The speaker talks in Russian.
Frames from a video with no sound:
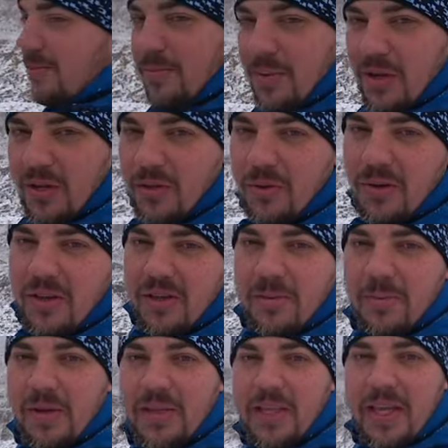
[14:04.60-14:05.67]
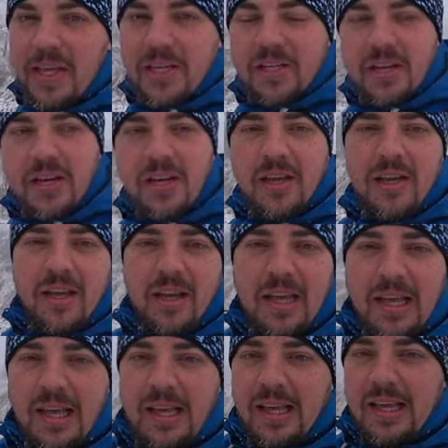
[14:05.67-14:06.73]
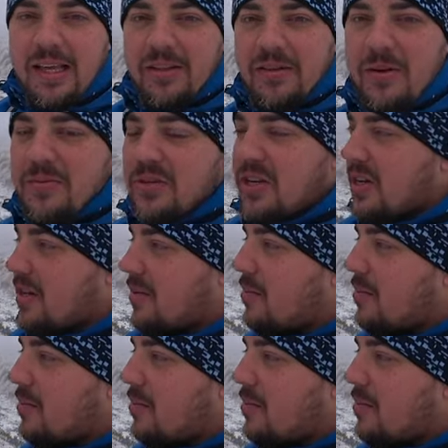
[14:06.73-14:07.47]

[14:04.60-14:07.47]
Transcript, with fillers: температура, не потеешь. Ну вообще,